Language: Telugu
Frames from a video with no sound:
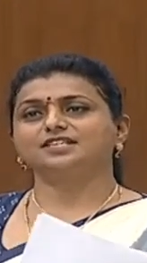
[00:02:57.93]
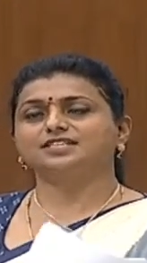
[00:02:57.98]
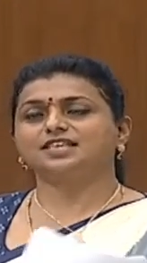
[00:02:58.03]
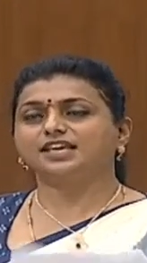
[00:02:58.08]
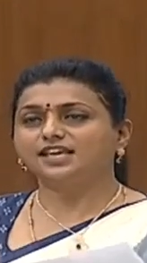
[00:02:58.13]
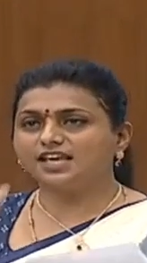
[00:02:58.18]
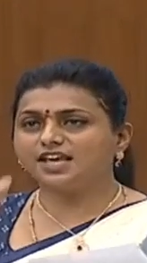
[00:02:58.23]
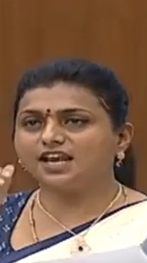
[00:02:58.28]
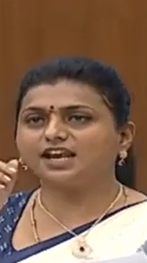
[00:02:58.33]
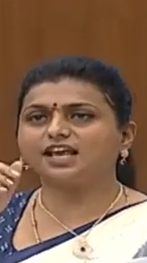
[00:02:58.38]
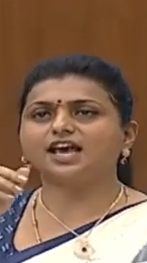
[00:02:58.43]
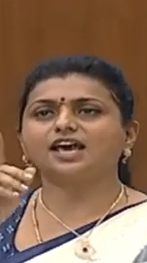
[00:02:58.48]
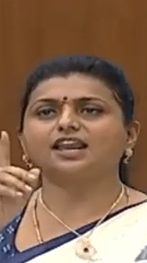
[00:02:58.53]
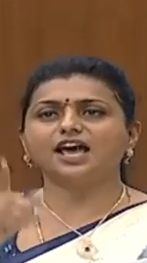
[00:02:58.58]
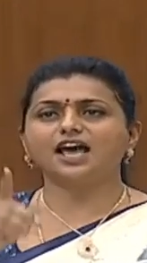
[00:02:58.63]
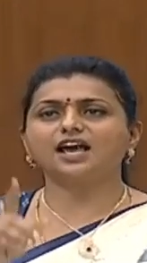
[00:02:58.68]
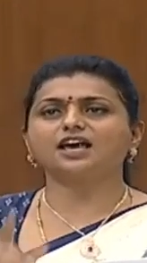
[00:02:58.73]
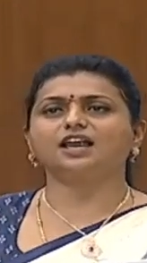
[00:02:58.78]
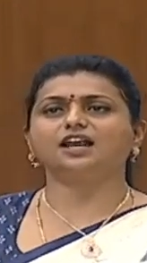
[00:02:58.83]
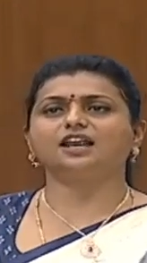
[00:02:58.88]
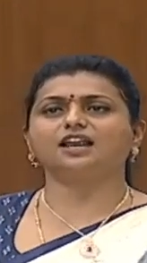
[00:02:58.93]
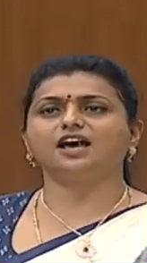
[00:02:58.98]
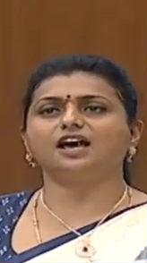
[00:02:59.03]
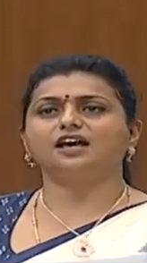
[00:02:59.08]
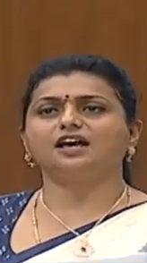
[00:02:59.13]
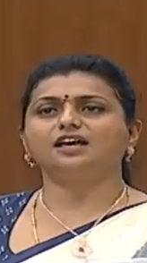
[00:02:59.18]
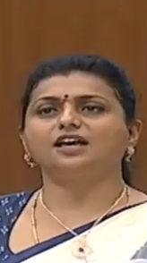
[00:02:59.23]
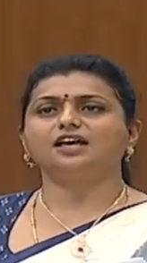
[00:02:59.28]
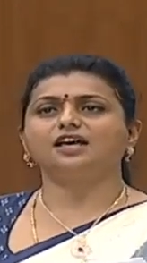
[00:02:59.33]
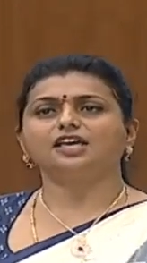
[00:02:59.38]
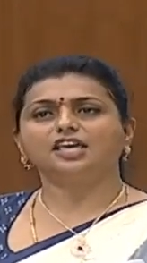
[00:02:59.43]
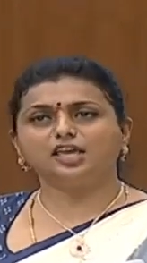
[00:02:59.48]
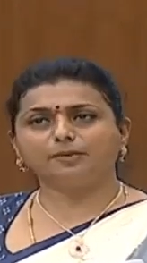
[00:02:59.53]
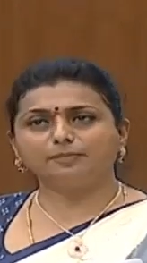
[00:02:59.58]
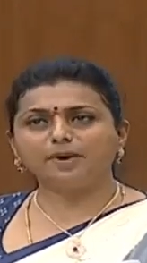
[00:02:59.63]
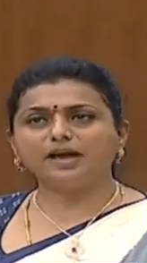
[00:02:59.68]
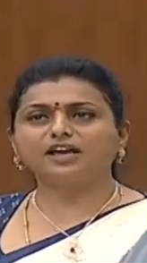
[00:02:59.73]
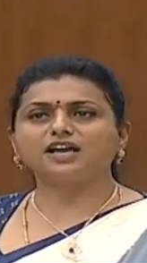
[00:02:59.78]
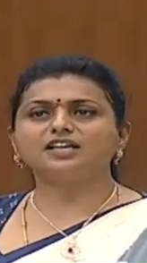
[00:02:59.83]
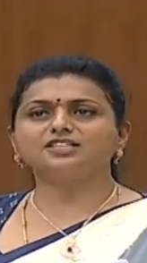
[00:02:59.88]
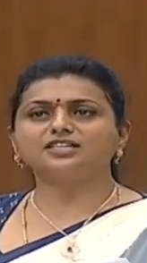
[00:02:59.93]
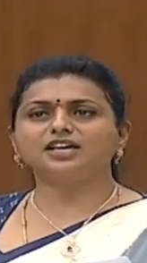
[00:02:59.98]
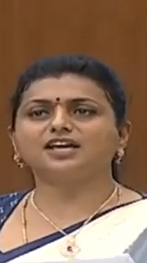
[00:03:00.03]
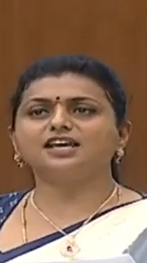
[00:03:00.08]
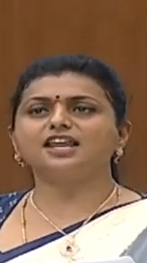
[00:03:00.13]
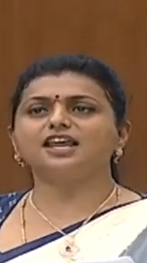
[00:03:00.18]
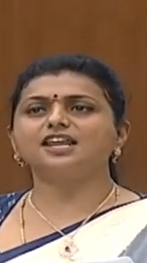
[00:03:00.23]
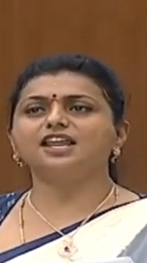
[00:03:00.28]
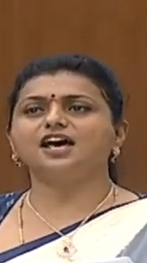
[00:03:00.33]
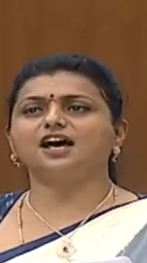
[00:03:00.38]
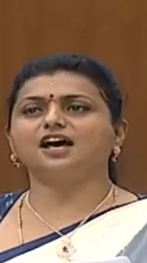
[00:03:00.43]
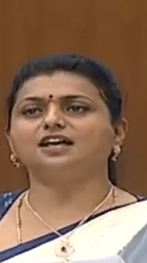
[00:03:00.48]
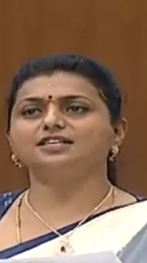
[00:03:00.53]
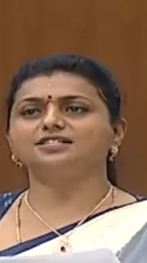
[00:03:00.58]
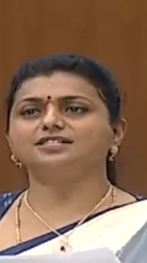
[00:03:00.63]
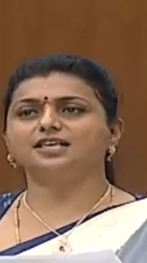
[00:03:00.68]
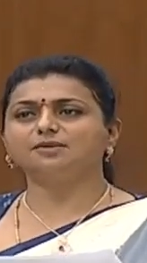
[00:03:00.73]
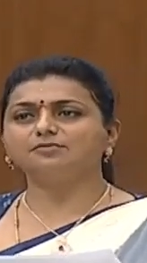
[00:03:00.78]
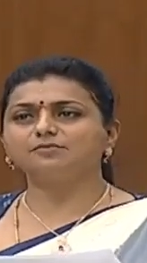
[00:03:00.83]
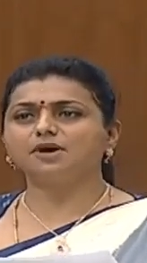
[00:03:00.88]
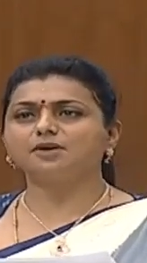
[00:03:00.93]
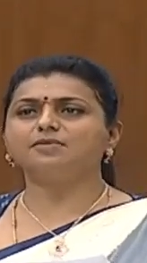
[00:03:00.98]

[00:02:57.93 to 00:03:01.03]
సింగిల్ గా రాగలరా ఈ పక్క జగనన్న సింహం